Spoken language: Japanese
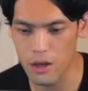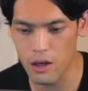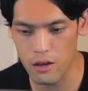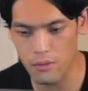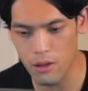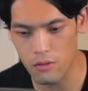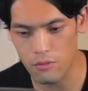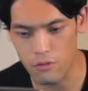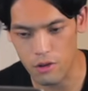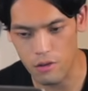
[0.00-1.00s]
まあ、焼き
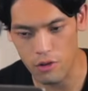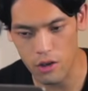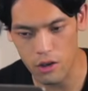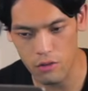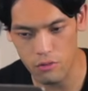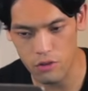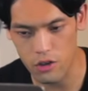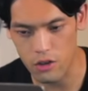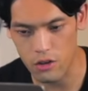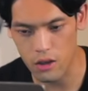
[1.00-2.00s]
ビーフンもねこれ意外と美味
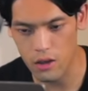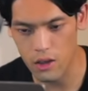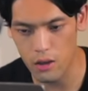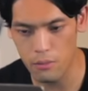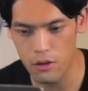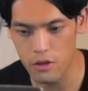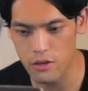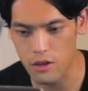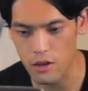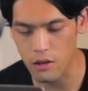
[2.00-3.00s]
しかったね県民の
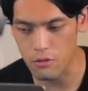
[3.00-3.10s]
やつなんだよ